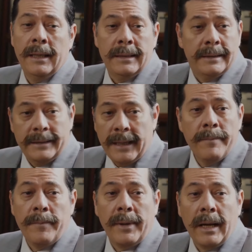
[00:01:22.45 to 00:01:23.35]

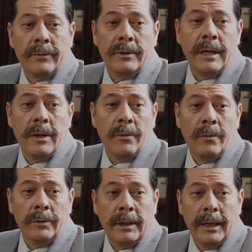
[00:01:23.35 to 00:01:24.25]
siempre ha soñado
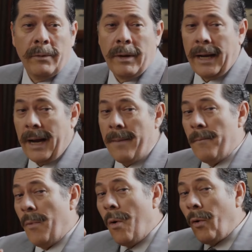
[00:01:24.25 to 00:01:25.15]
con tener una
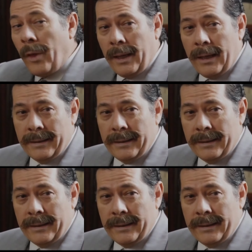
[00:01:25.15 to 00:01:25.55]
gran boda,